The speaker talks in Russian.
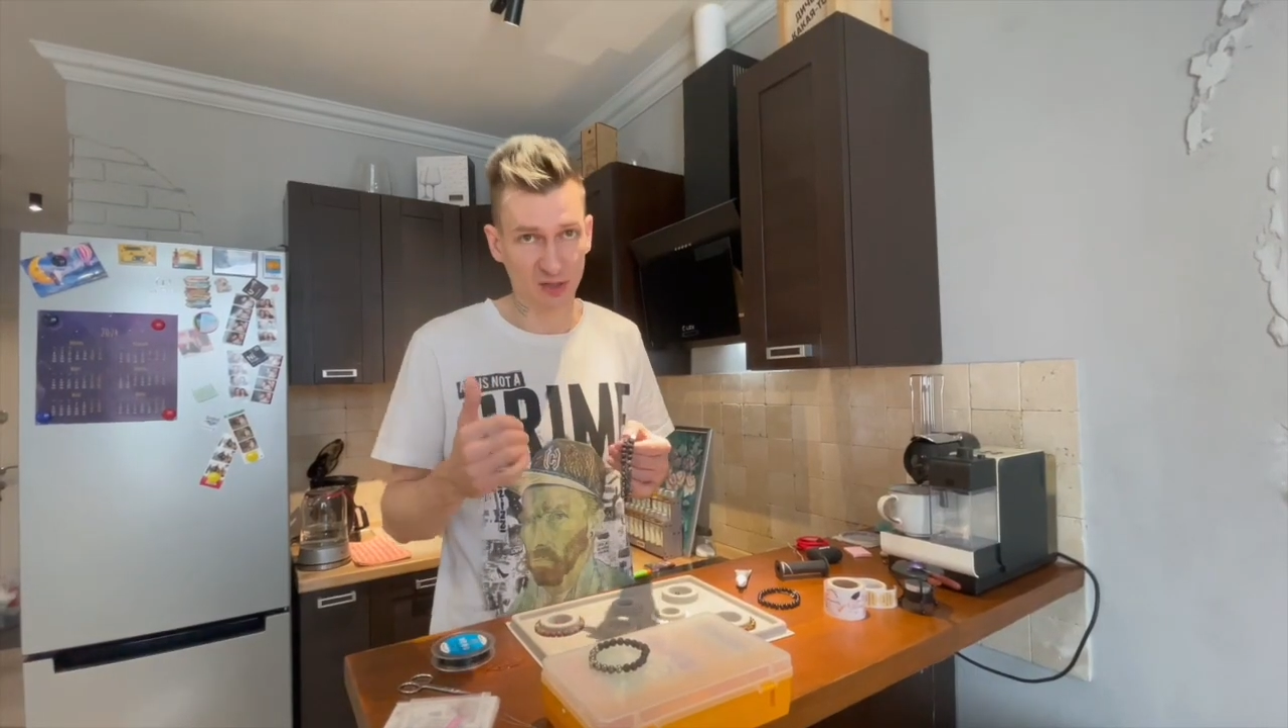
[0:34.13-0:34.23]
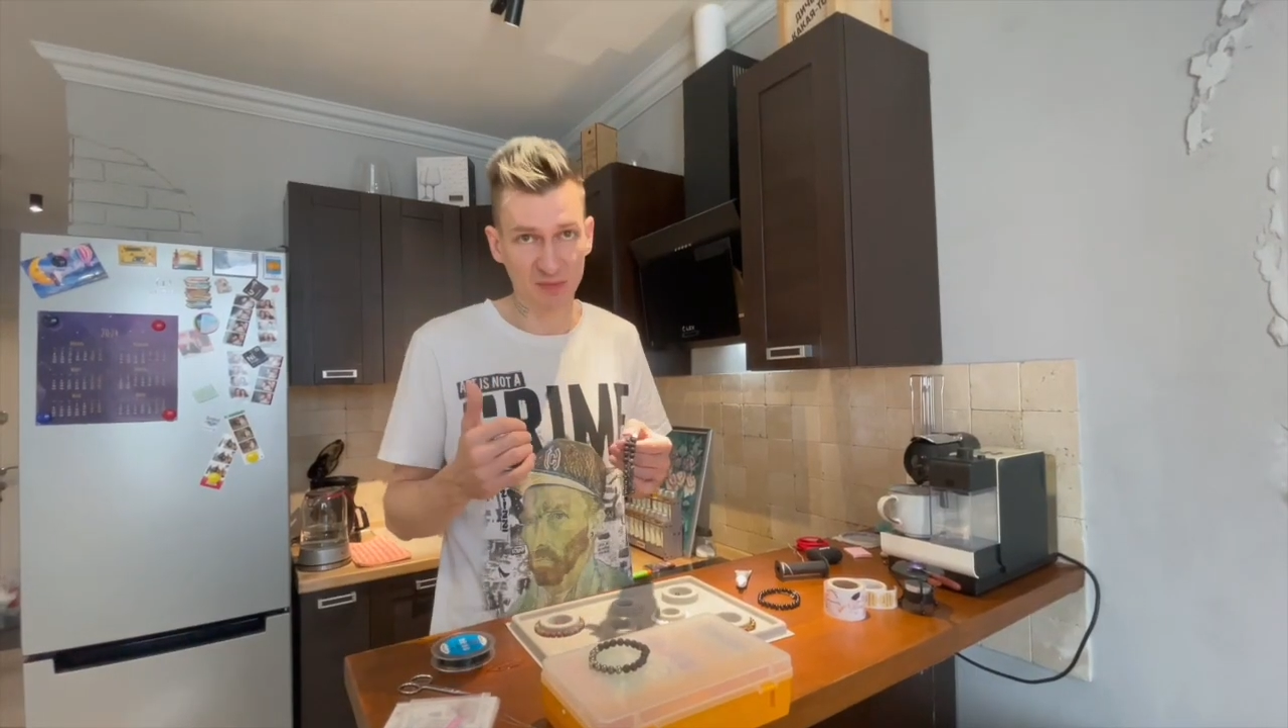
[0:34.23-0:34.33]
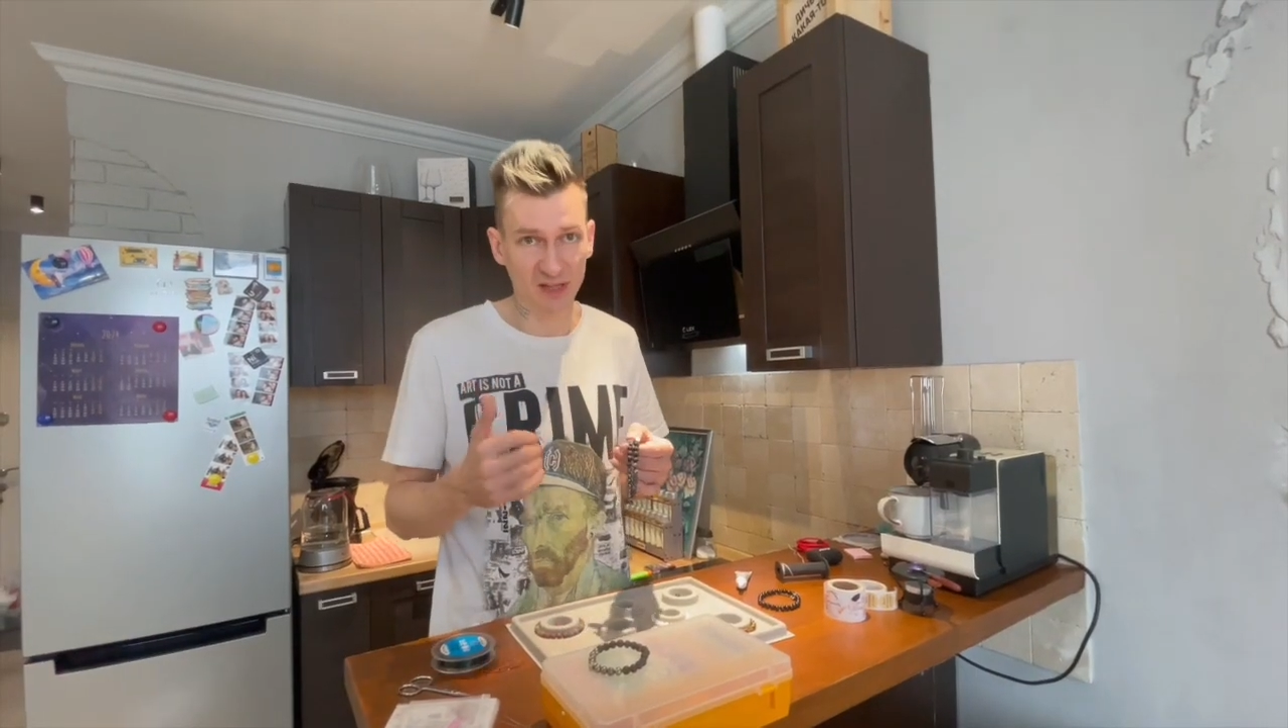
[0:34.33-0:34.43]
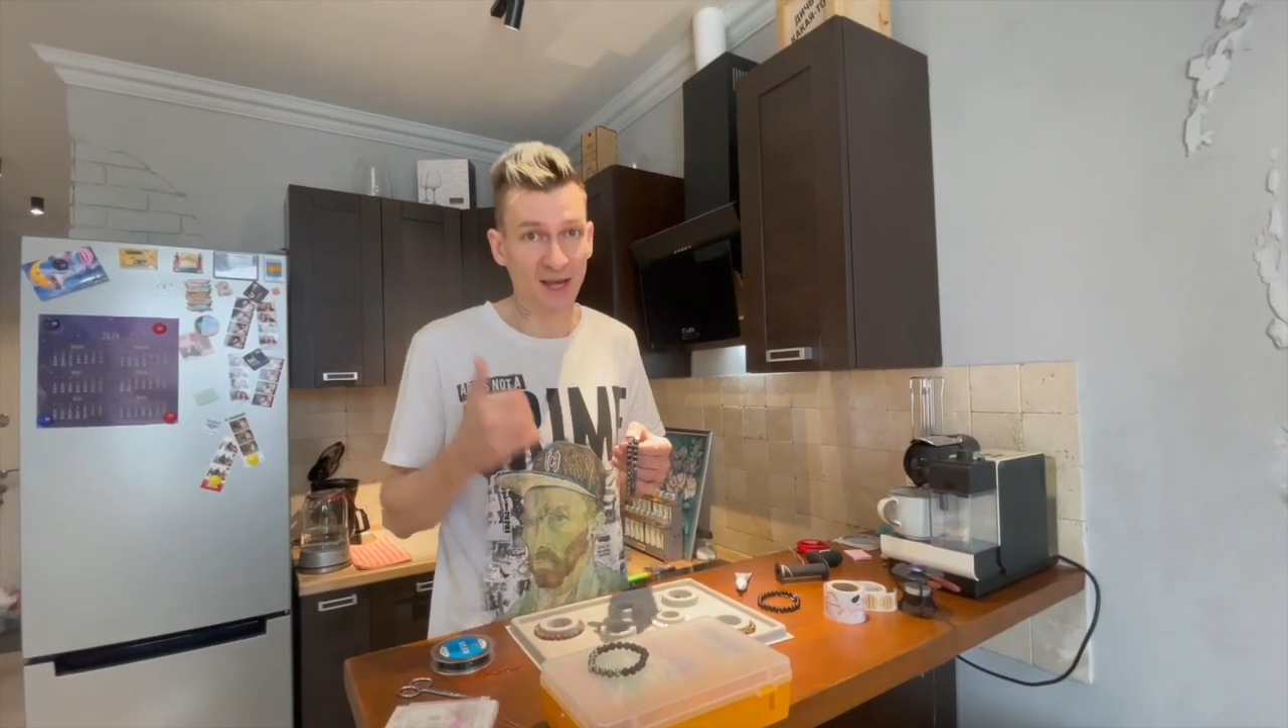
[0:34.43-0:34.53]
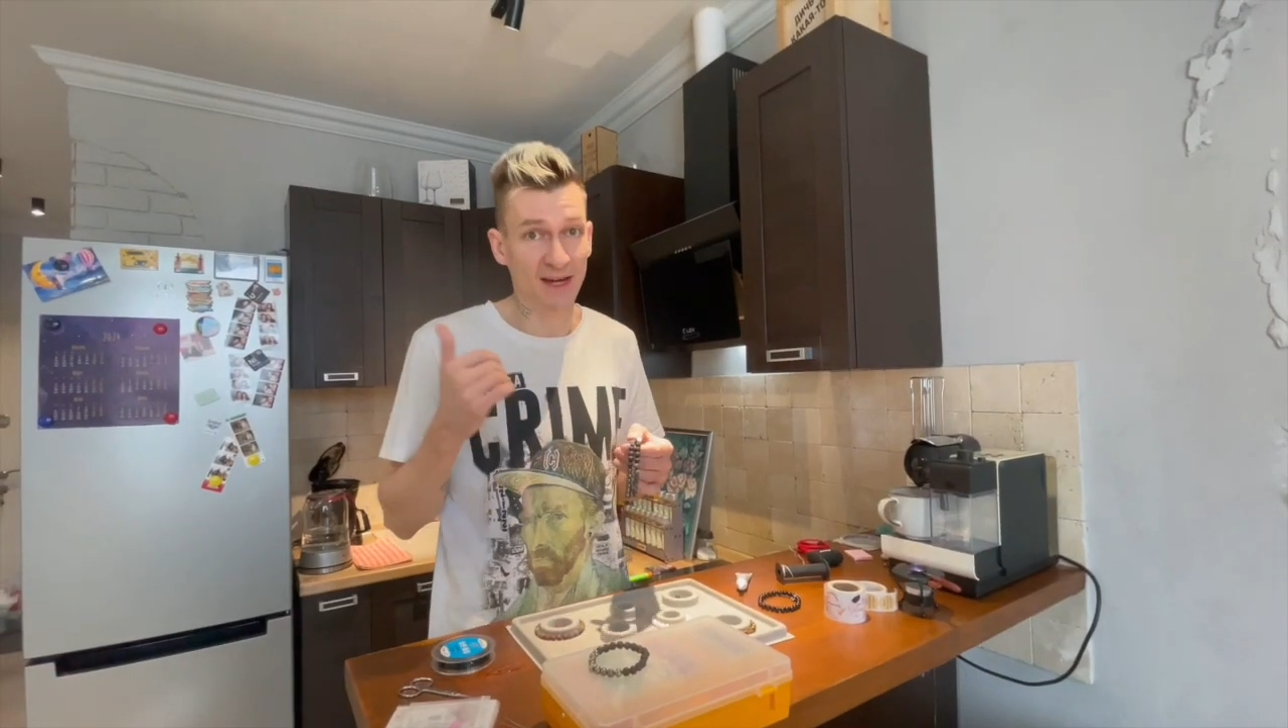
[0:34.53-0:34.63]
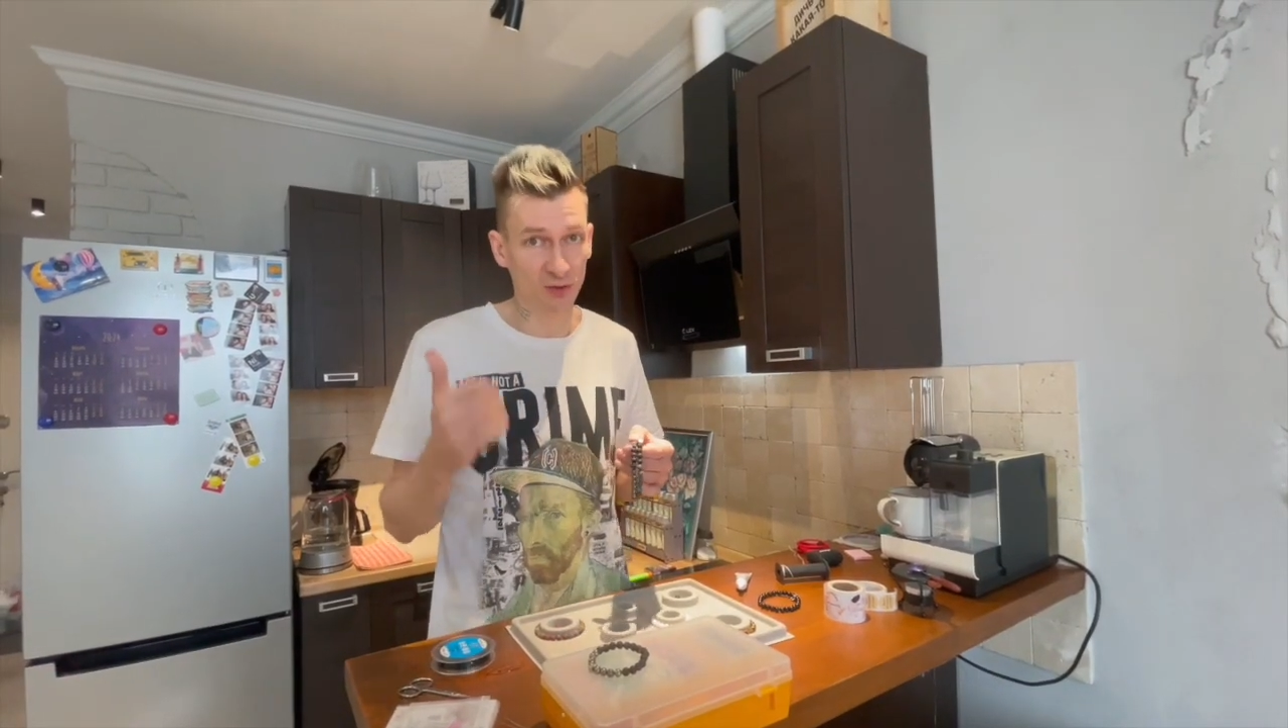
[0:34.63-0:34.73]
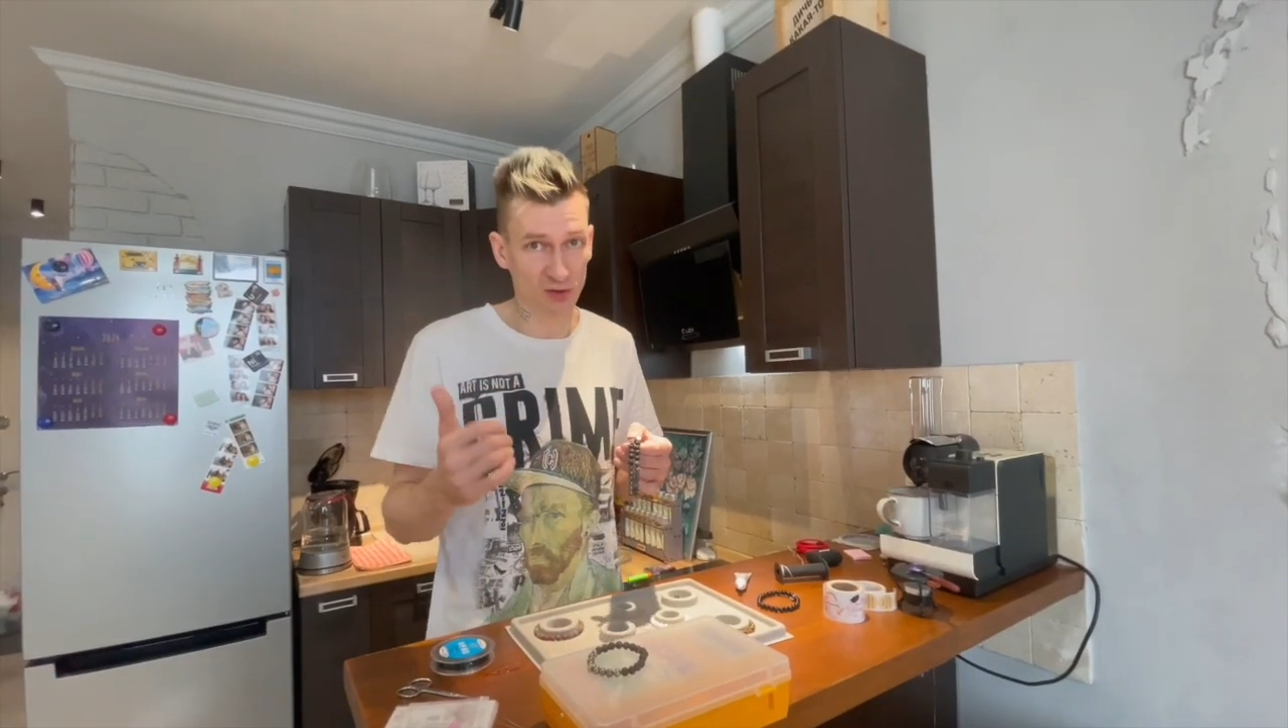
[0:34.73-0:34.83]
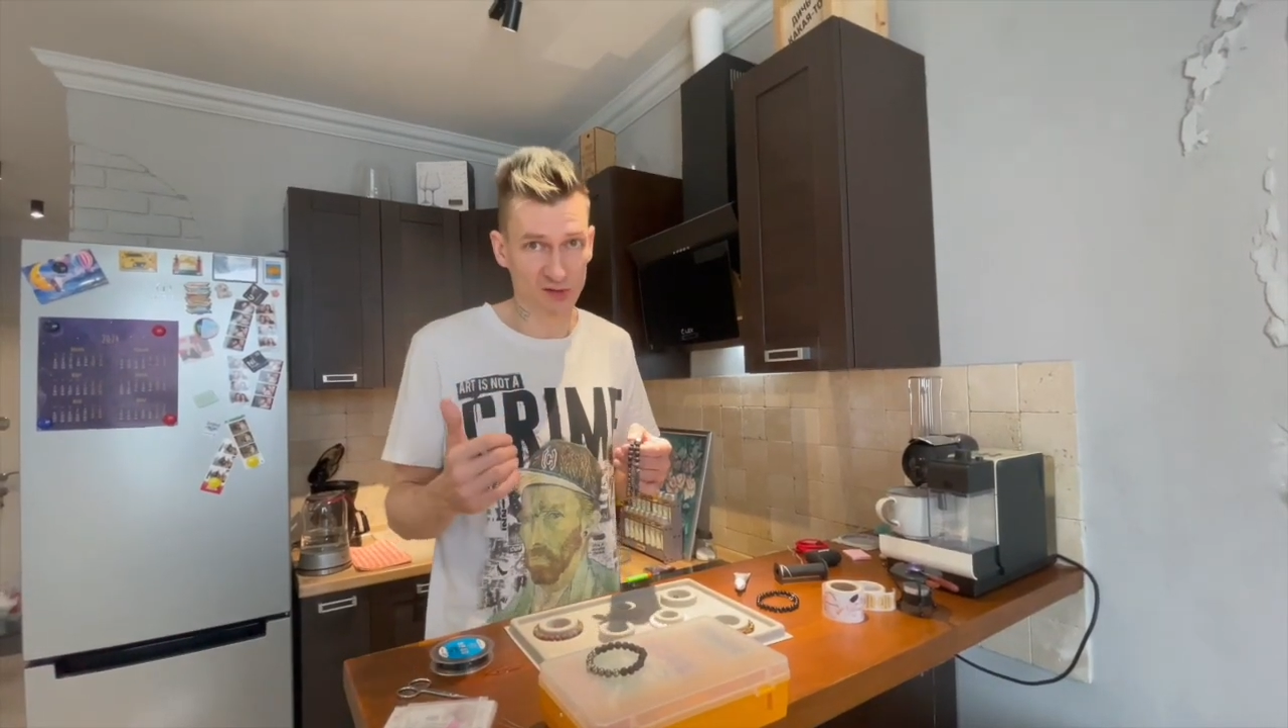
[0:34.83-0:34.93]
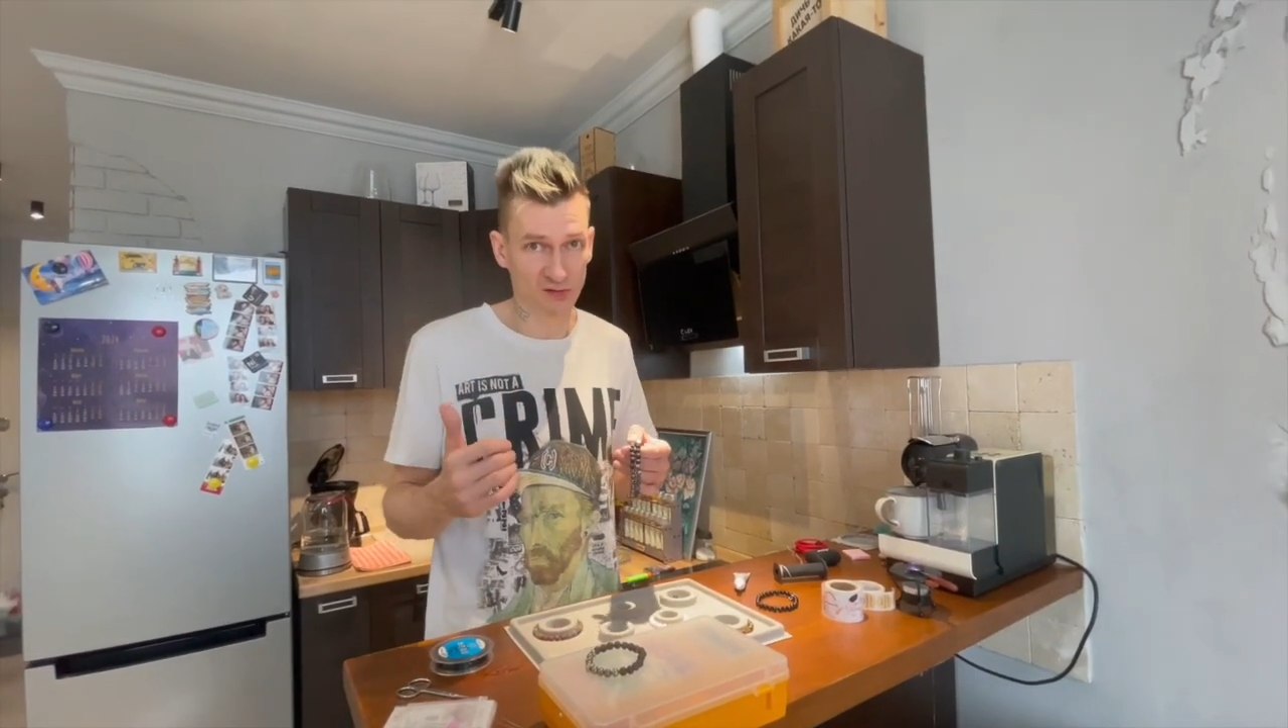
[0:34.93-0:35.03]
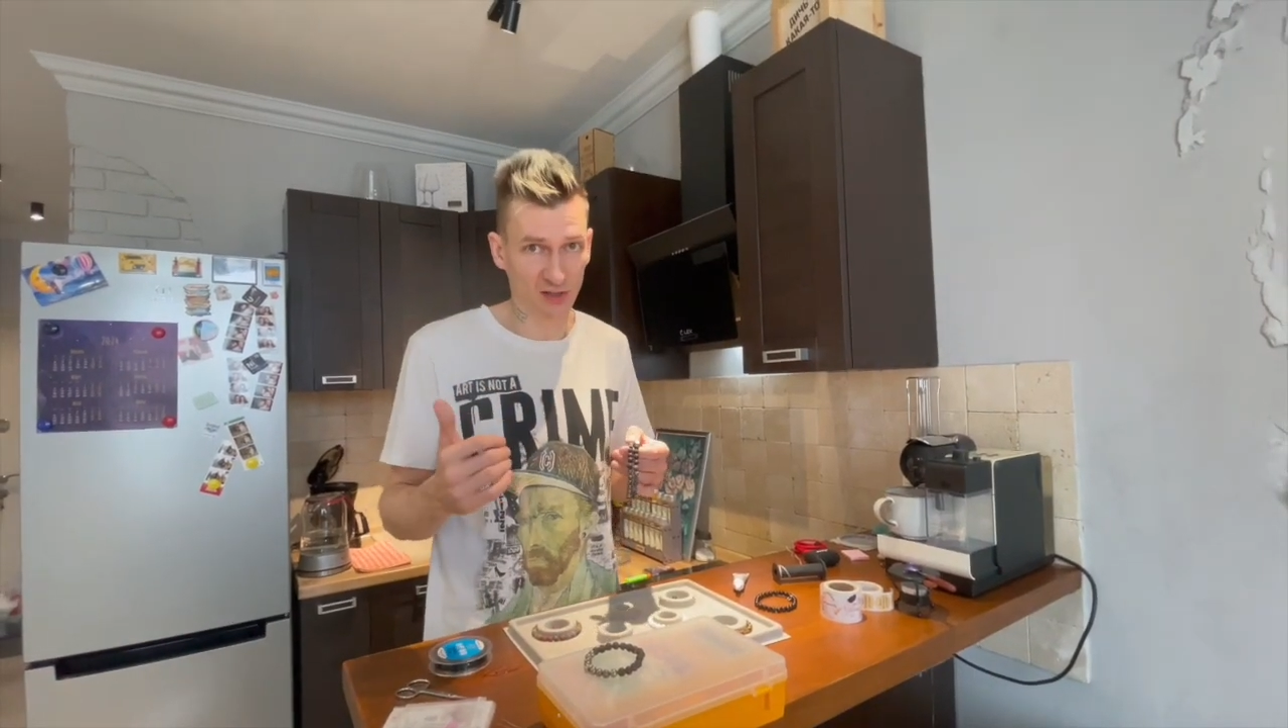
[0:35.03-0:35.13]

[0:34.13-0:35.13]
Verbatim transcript: комментарии и отзывы,